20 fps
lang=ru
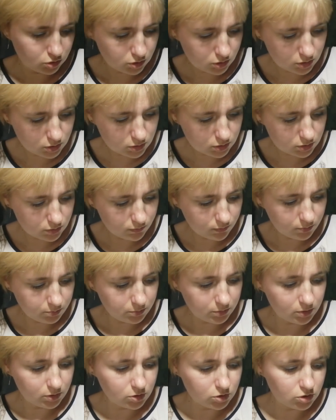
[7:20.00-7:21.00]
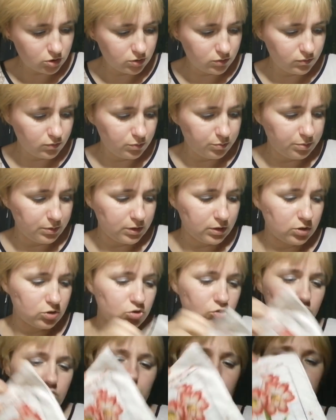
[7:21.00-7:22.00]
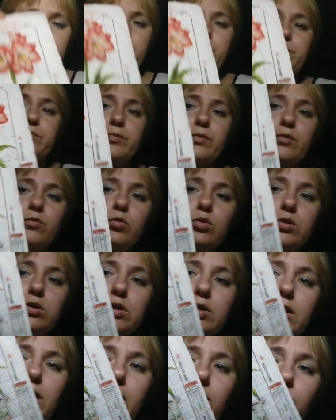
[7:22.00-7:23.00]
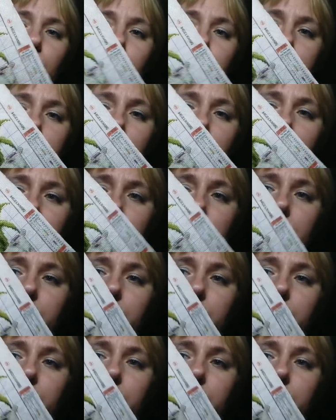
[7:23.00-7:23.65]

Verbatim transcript: Сейчас я вам даже его покажу. Вот такая вот у меня